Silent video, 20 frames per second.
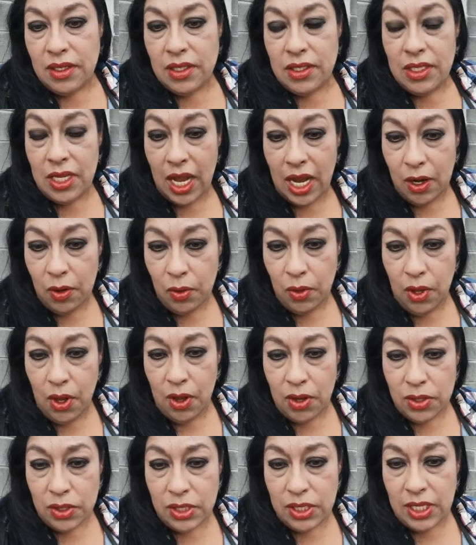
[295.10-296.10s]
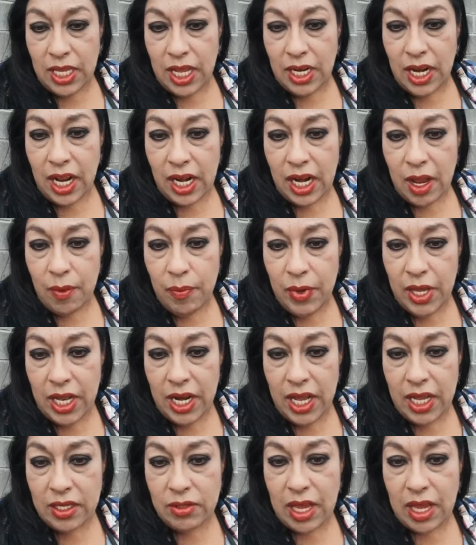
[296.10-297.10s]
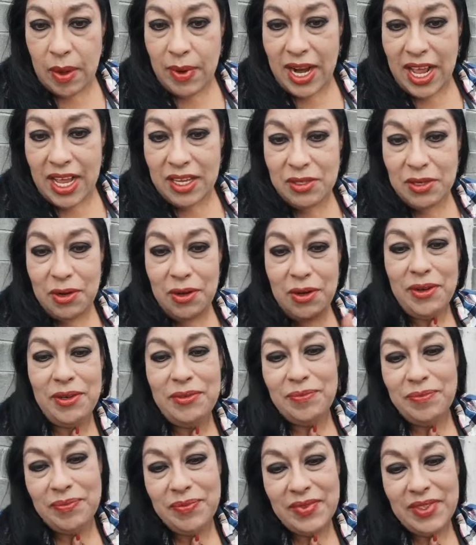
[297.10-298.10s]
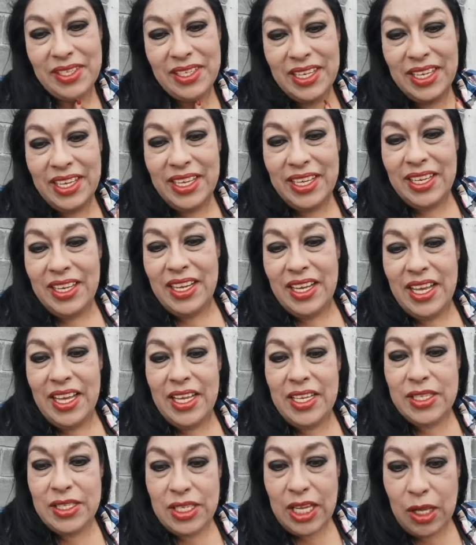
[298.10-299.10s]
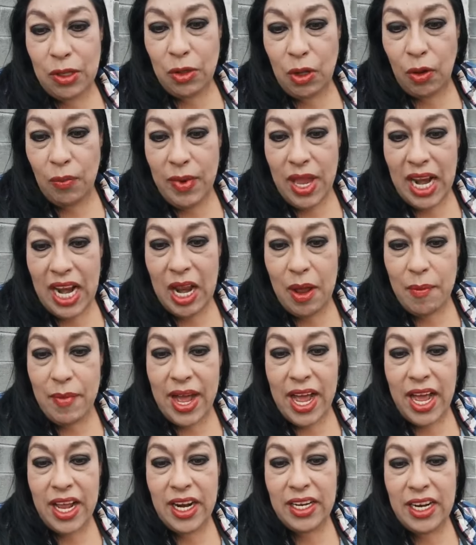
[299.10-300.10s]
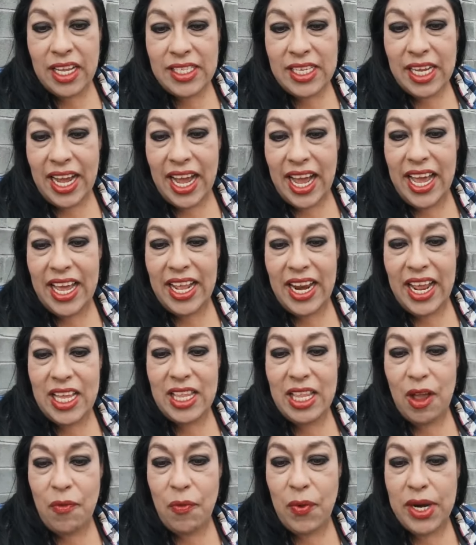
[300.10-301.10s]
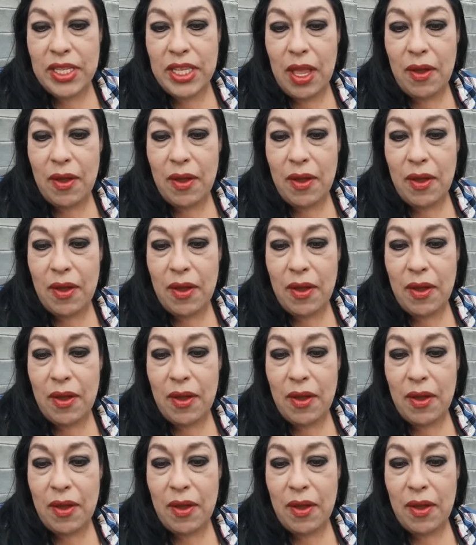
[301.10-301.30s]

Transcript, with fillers: Saludos, Nena Ramírez, abrazo. Este, Tommy Alemán, hasta Cadereita, fuerte